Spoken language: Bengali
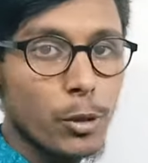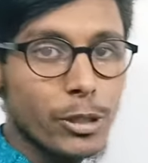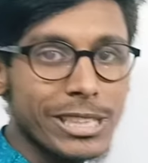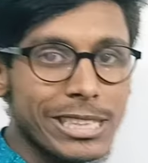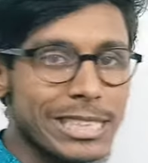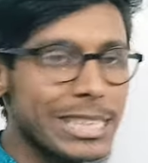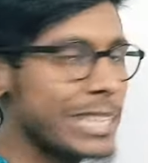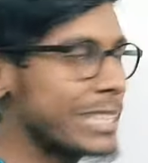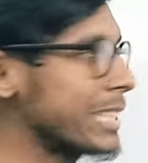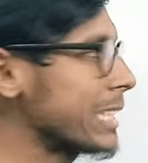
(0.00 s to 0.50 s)

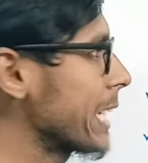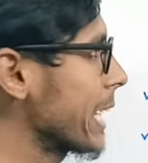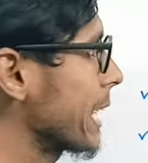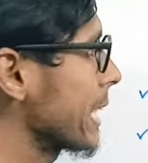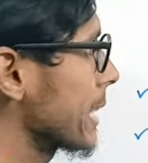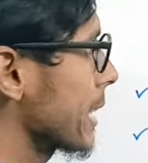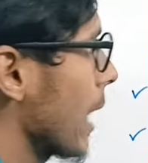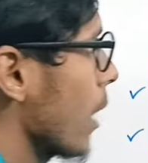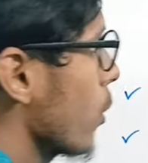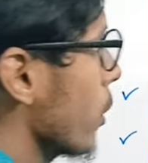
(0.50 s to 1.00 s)
পদের শেষে
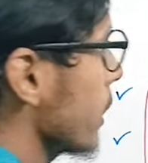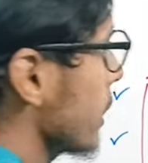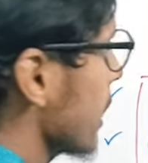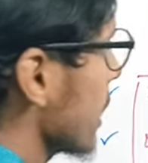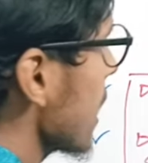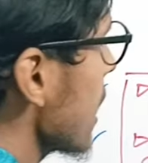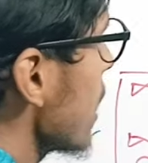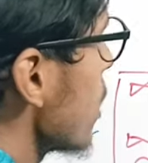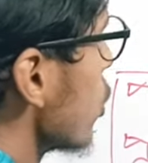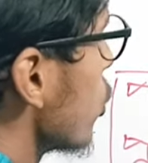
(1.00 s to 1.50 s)
দেখেন তাহলে
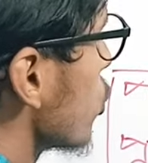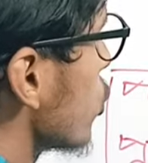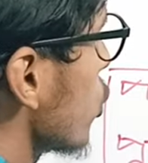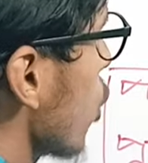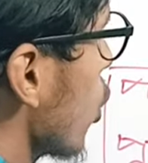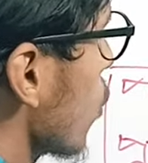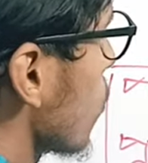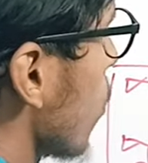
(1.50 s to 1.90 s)
সেটা চোখ